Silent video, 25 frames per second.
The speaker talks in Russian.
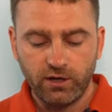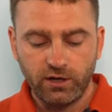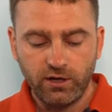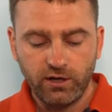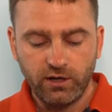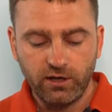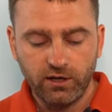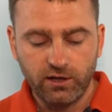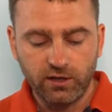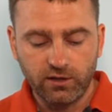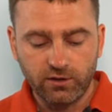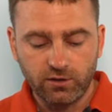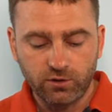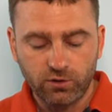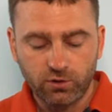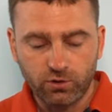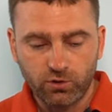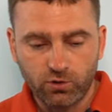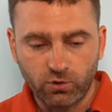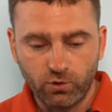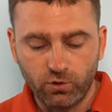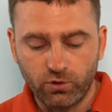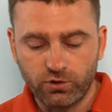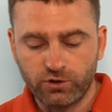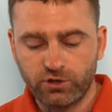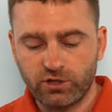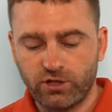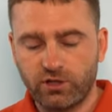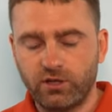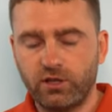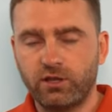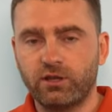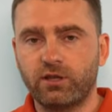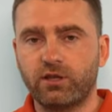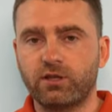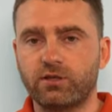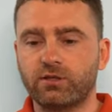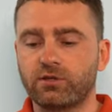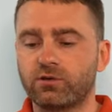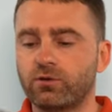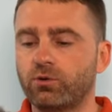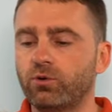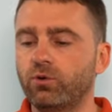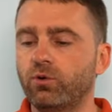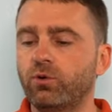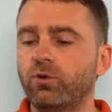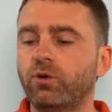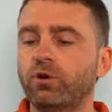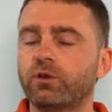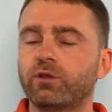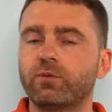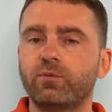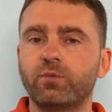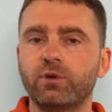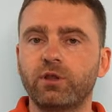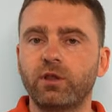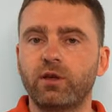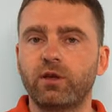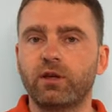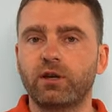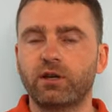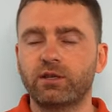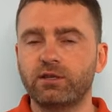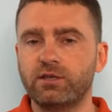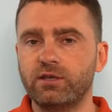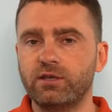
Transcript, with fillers: И тоже где-то с год мы, наверное,